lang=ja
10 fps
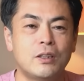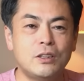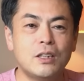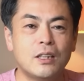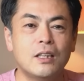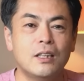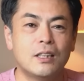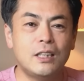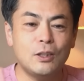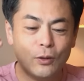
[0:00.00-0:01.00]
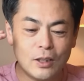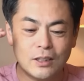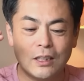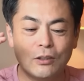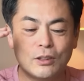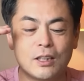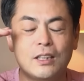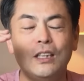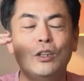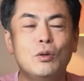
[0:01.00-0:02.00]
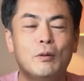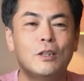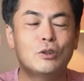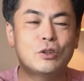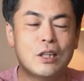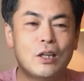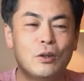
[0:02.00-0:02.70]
実はね、黄色だけじゃなくて、黄色、ベージュ、茶